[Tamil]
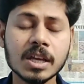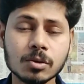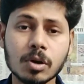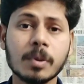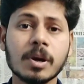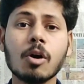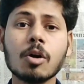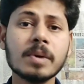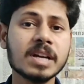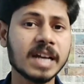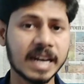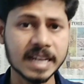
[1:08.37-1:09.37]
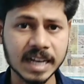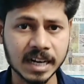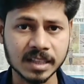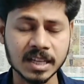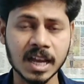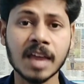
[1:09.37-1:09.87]
ஸோ அப்போ கவர்மெண்ட் கணக்கு
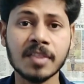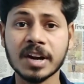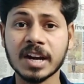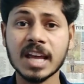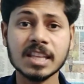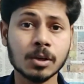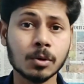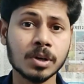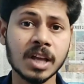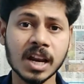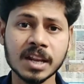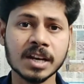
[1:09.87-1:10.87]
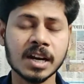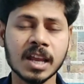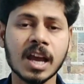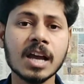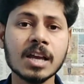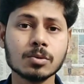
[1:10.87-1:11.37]
கட்டுறதுக்காக அந்த ரெண்டாயிரத்தி ஐநூறு டாலர் இருக்கு இல்லையா